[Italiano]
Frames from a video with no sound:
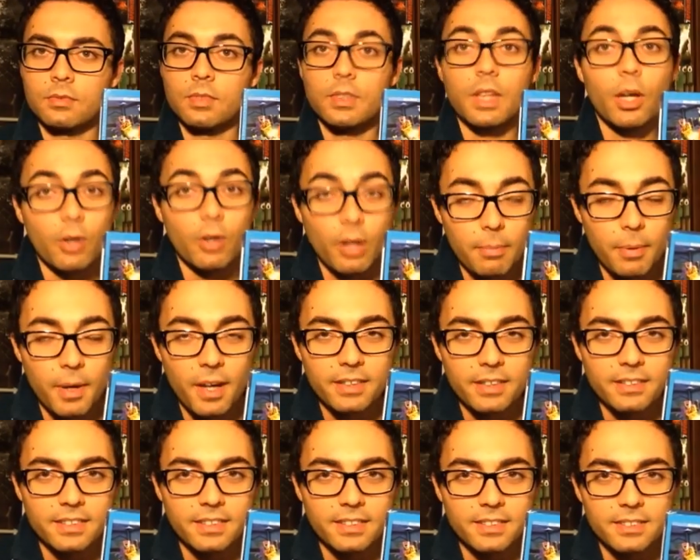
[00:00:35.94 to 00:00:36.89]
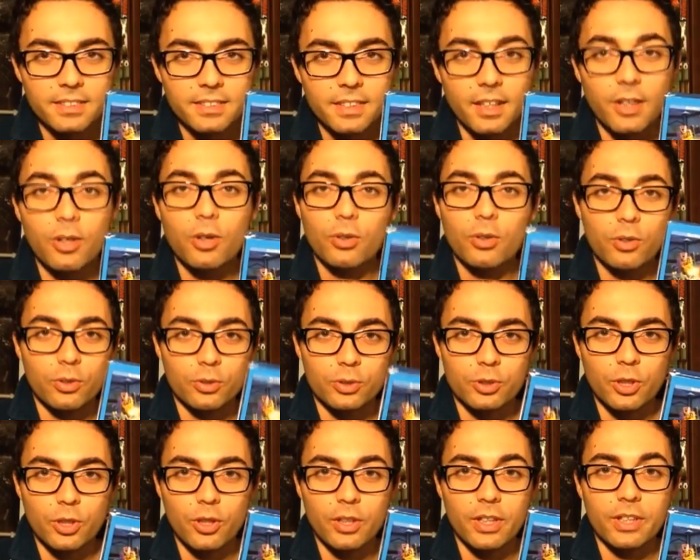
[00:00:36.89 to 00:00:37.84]
Da una parte, la
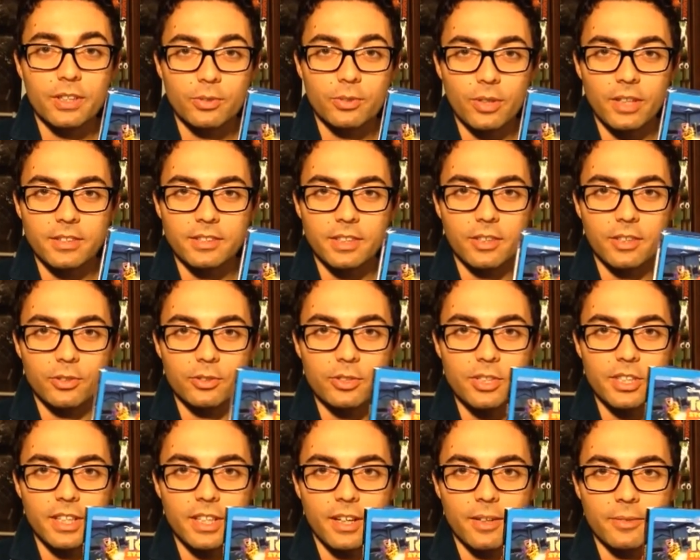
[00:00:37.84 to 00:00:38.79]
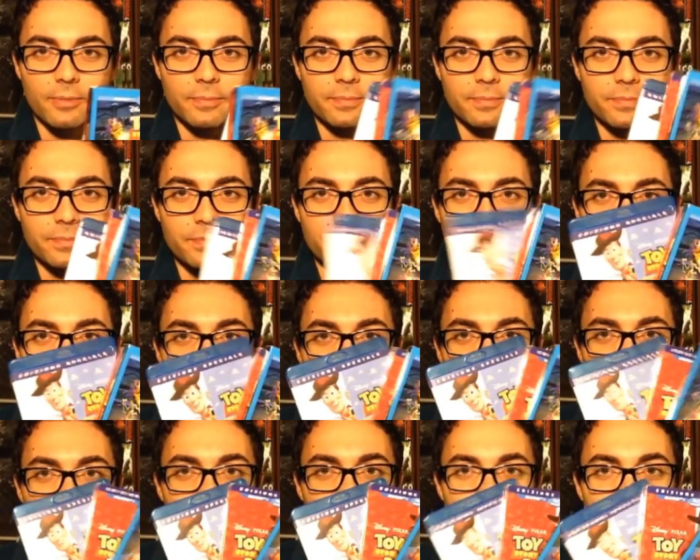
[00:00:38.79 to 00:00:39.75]
conclusione di una trilogia,
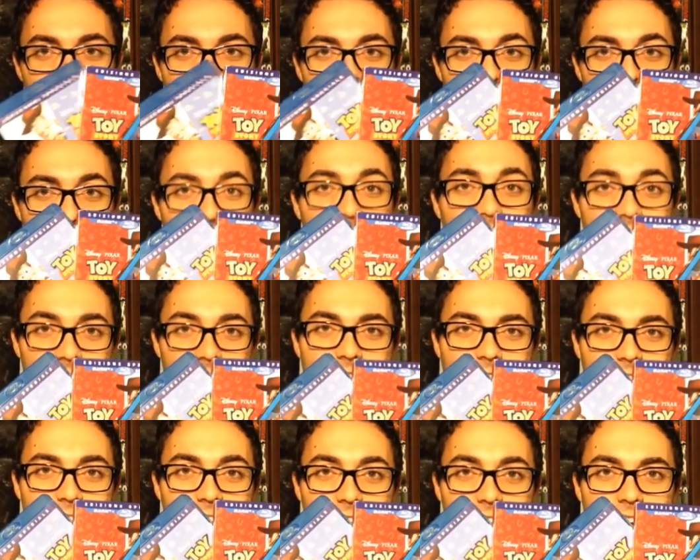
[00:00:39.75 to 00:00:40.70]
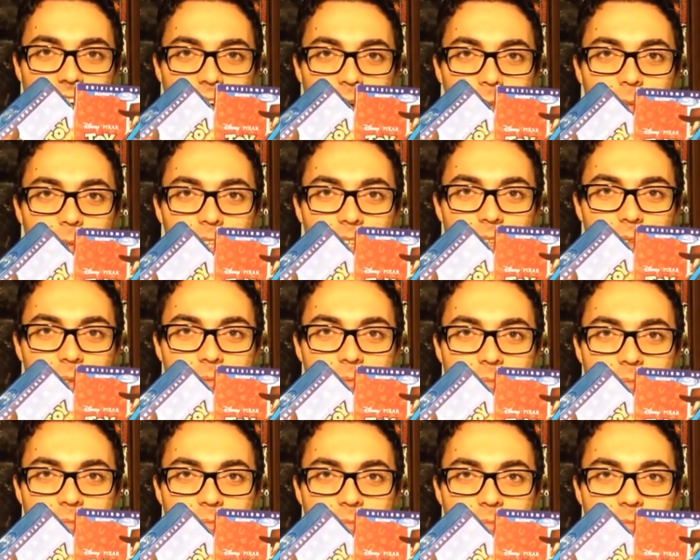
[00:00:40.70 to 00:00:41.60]
inattaccabile.